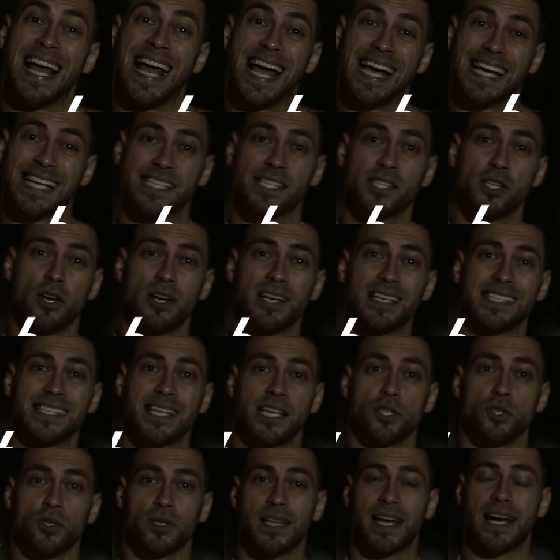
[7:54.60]
Esto les
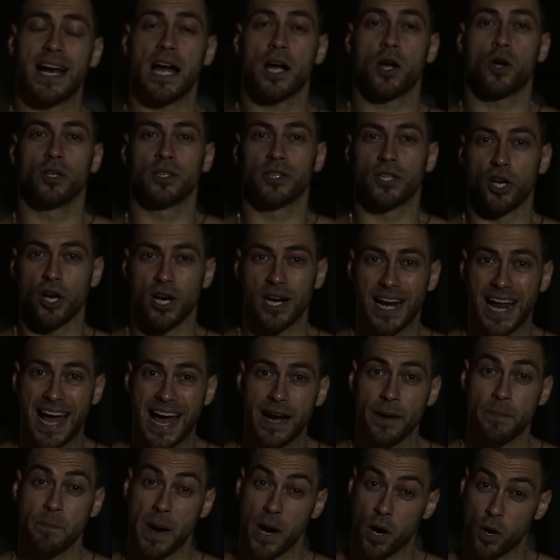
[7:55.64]
ayudará a
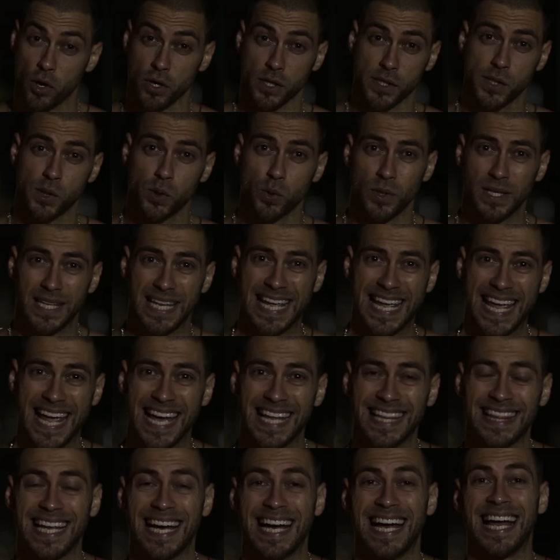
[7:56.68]
controlar mejor su
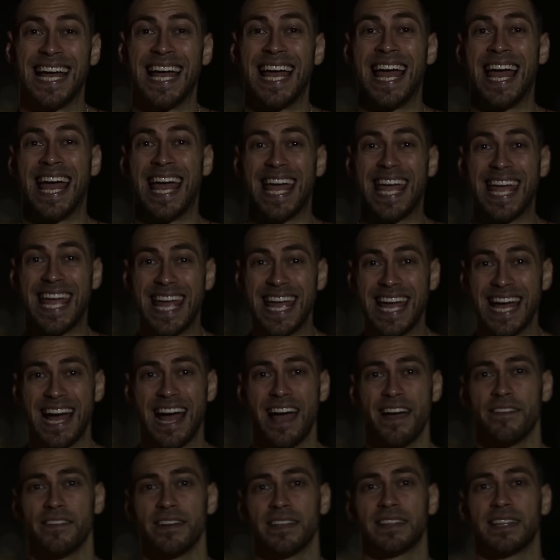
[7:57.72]
dieta y
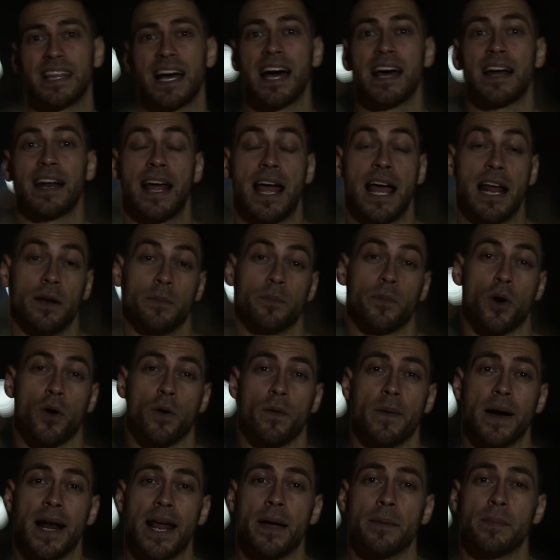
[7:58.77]
evitar el
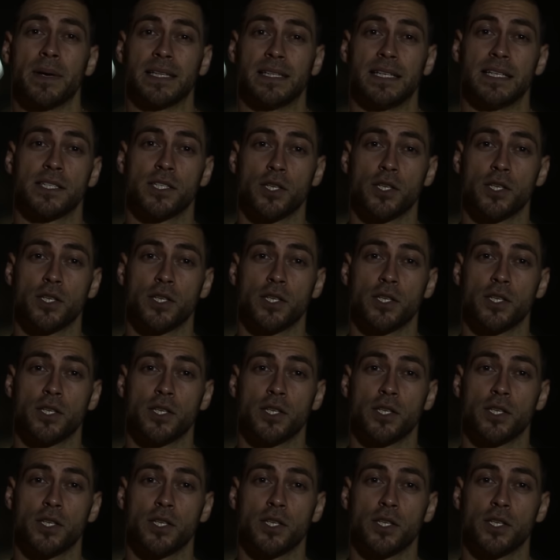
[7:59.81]
problema de